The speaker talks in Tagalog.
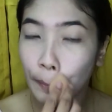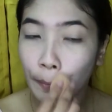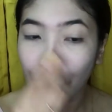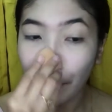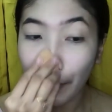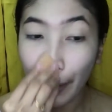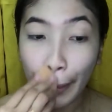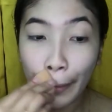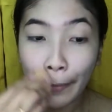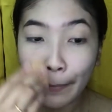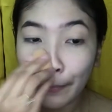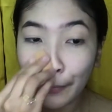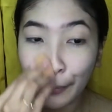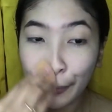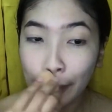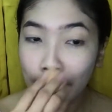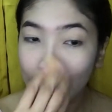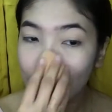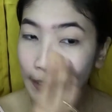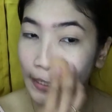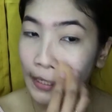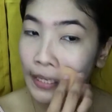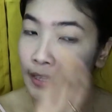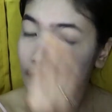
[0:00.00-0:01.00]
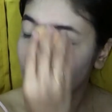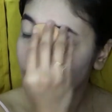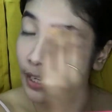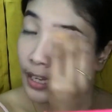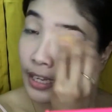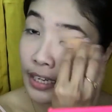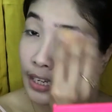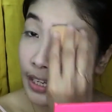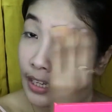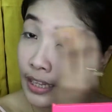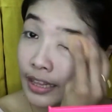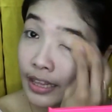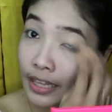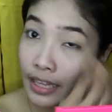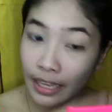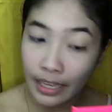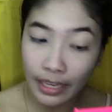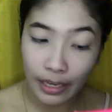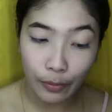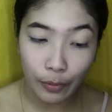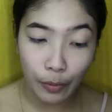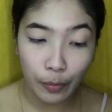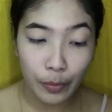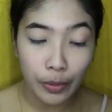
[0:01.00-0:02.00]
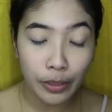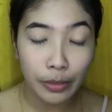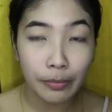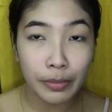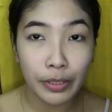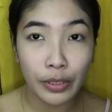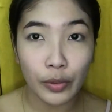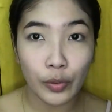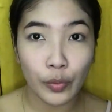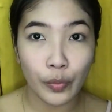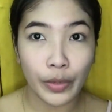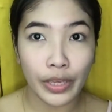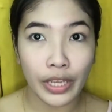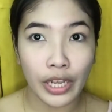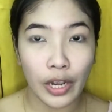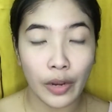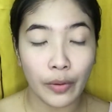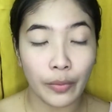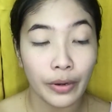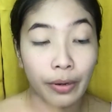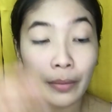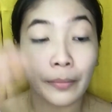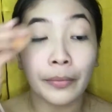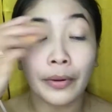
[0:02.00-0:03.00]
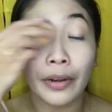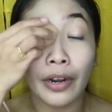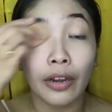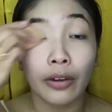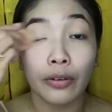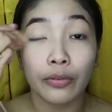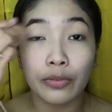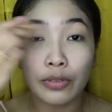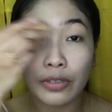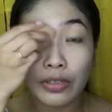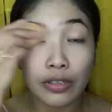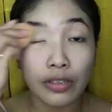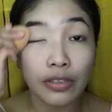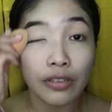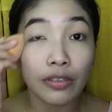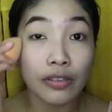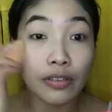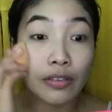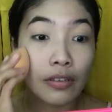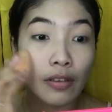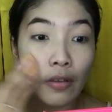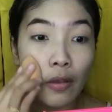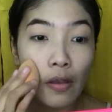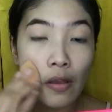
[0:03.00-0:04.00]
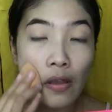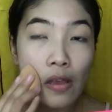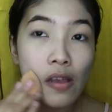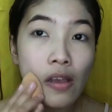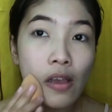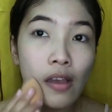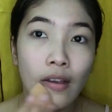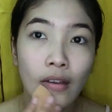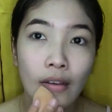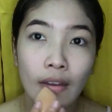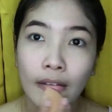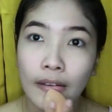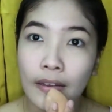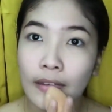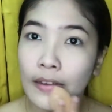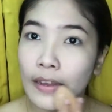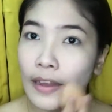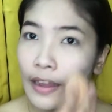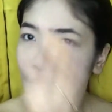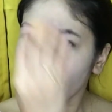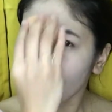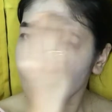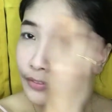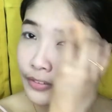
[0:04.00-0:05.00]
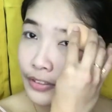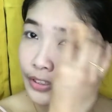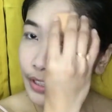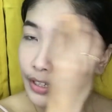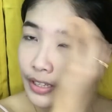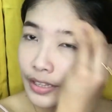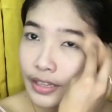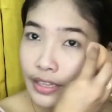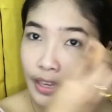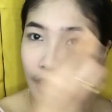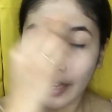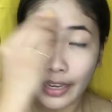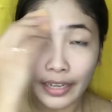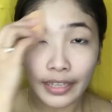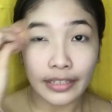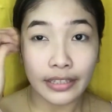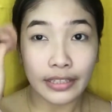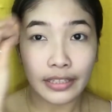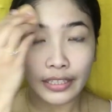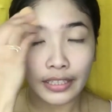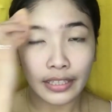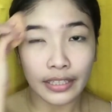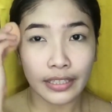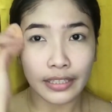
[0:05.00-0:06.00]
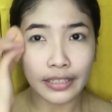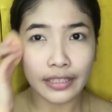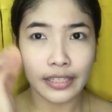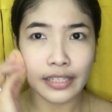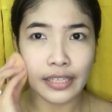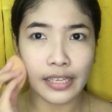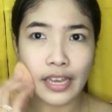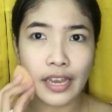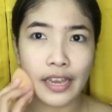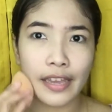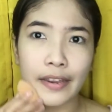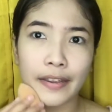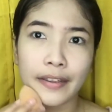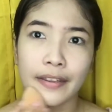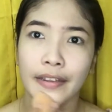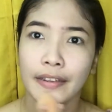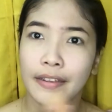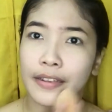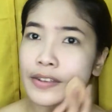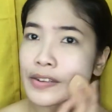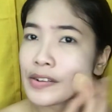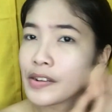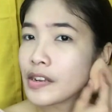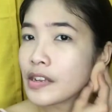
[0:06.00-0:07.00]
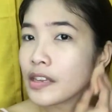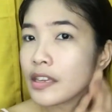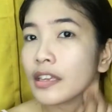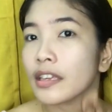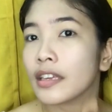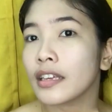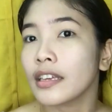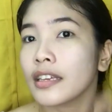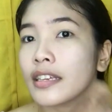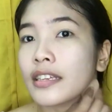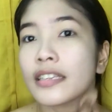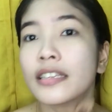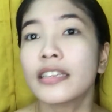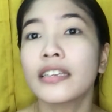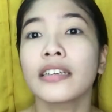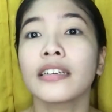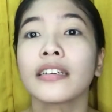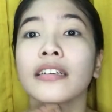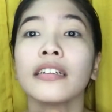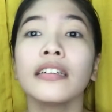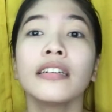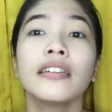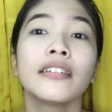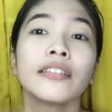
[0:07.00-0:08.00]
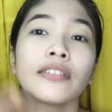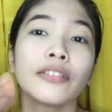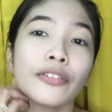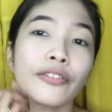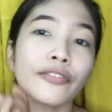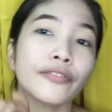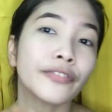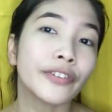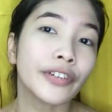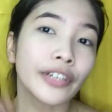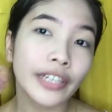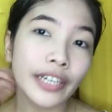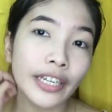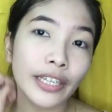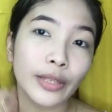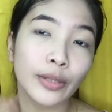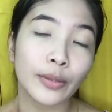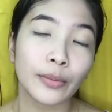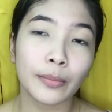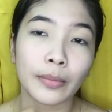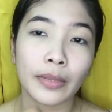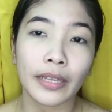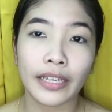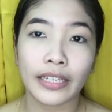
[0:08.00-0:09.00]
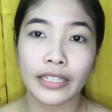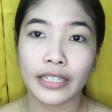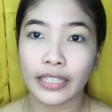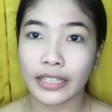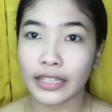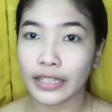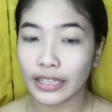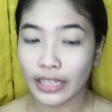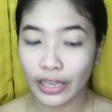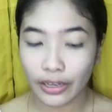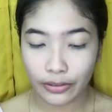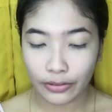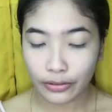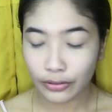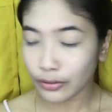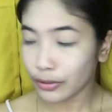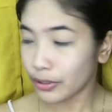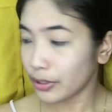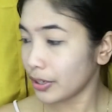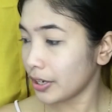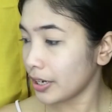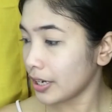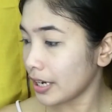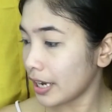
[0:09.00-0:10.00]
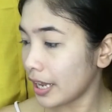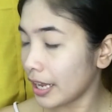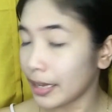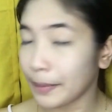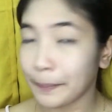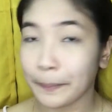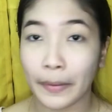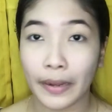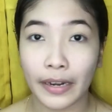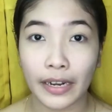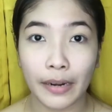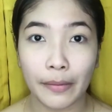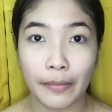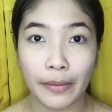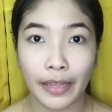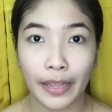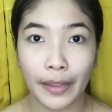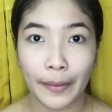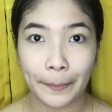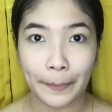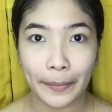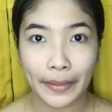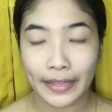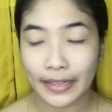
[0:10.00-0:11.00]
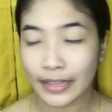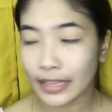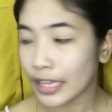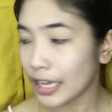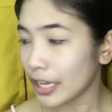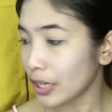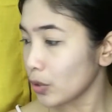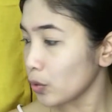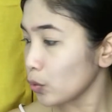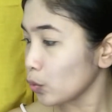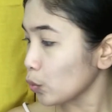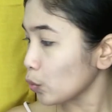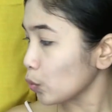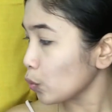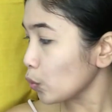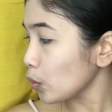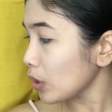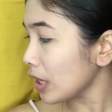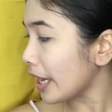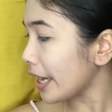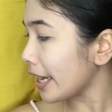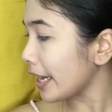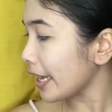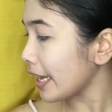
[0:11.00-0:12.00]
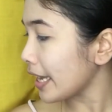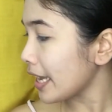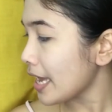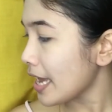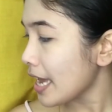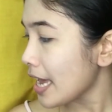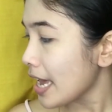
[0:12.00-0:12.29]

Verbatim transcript: Bake muna natin and then we will be doing our brows. After that, yan. Don't forget to blend it down to your neck para maging pantay yung kulay.